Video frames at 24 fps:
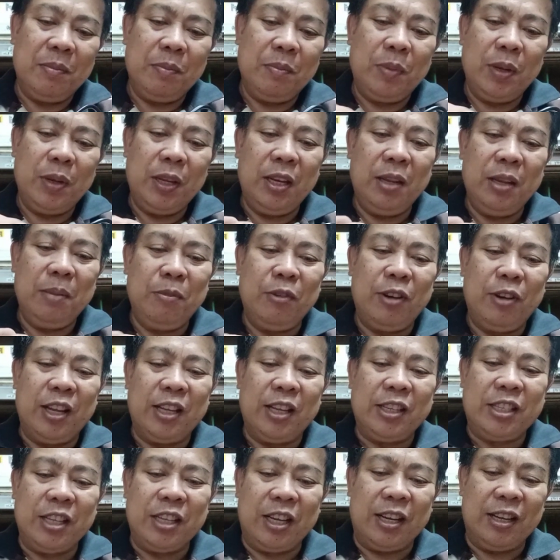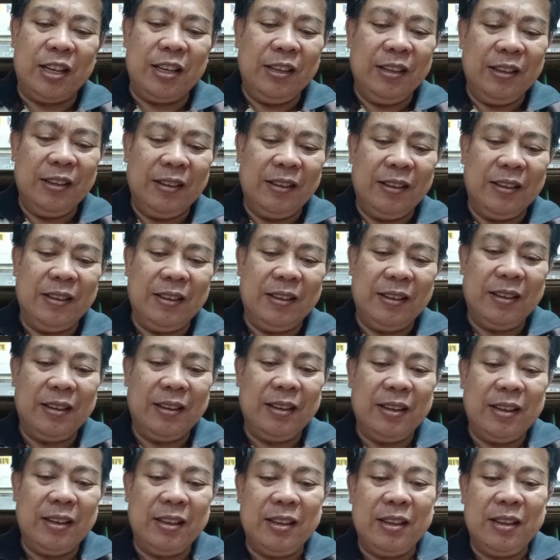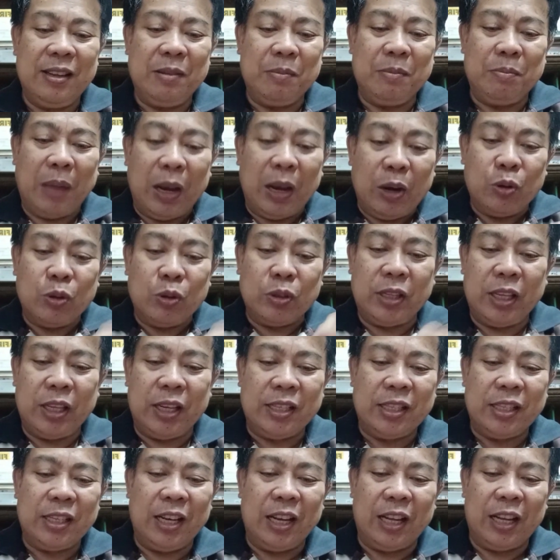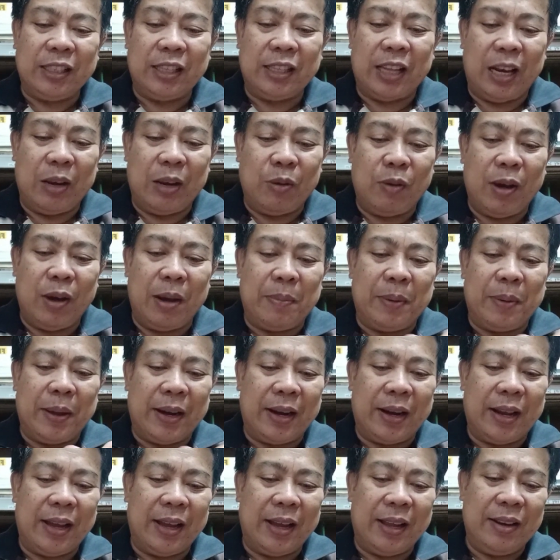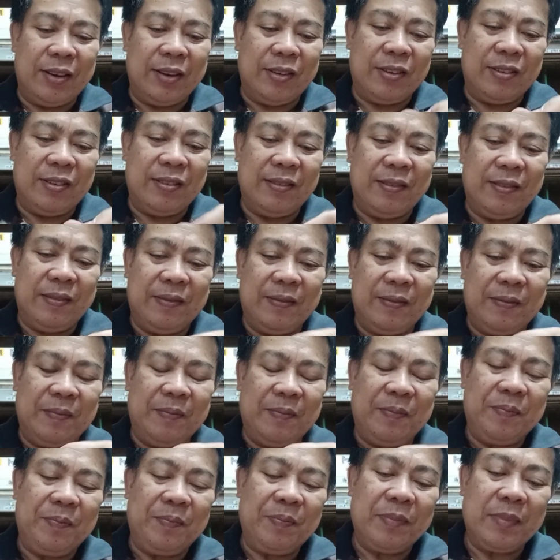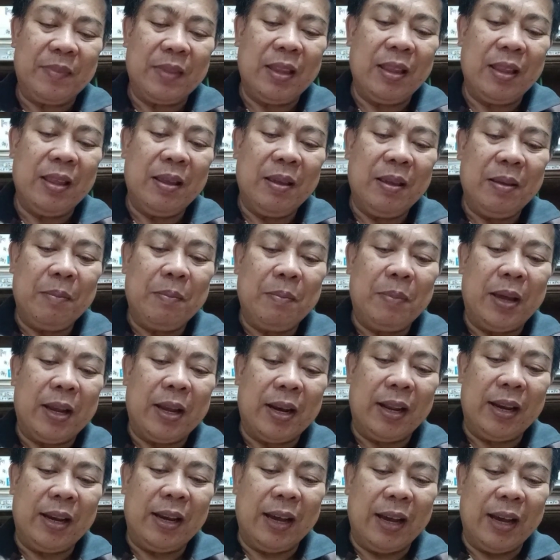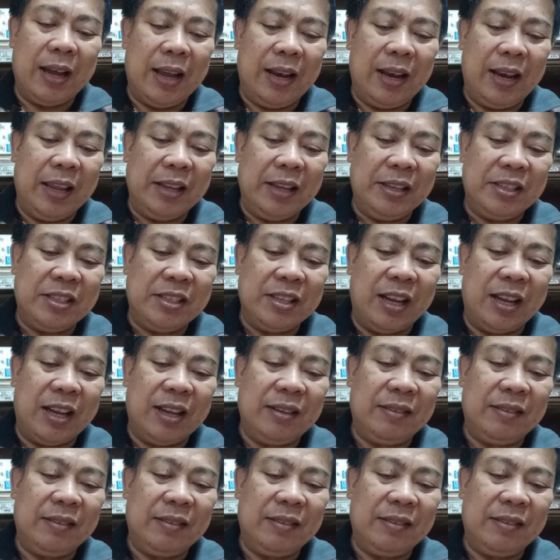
pwede mo na siyang balutin silang dalawa para ano, para naka-align siya.